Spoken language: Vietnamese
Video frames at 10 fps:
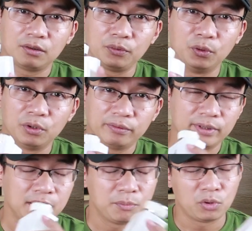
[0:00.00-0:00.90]
đối
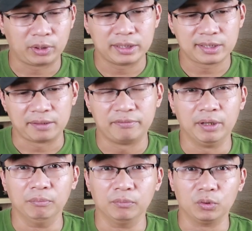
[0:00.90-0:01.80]
với một cái sản
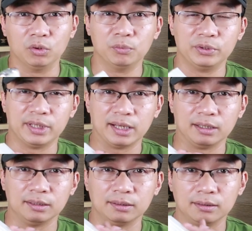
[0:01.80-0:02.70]
phẩm của một
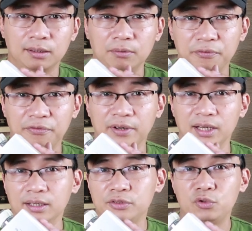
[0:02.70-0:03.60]
nhà không
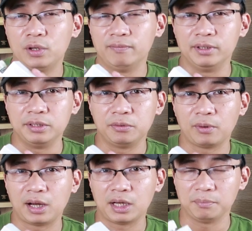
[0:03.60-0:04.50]
phải là chuyên về nước
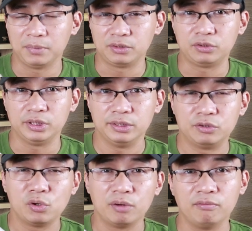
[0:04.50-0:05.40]
hoa mà chỉ
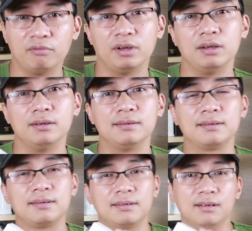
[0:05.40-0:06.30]
chuyên về
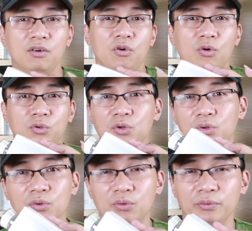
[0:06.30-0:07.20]
ô
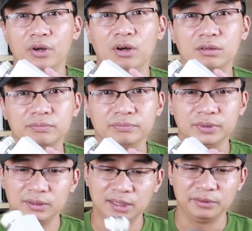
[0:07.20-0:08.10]
tô đó
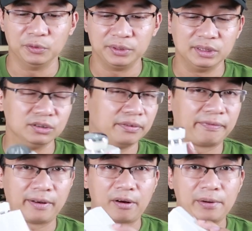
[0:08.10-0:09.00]
rất là nổi tiếng ở
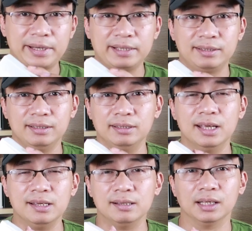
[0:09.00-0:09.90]
Ferrari, thì
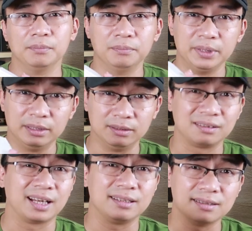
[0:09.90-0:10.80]
đây là mình
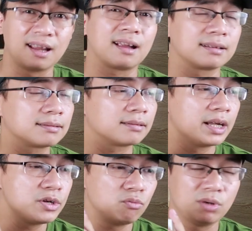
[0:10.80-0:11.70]
đánh giá
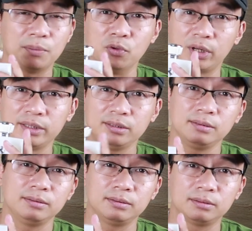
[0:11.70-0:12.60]
đây cũng là một cái
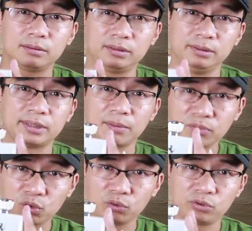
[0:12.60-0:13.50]
sự chăm
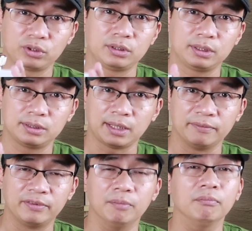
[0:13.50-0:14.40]
chút cho những cái sản
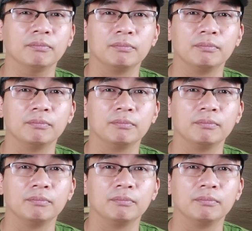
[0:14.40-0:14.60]
phẩm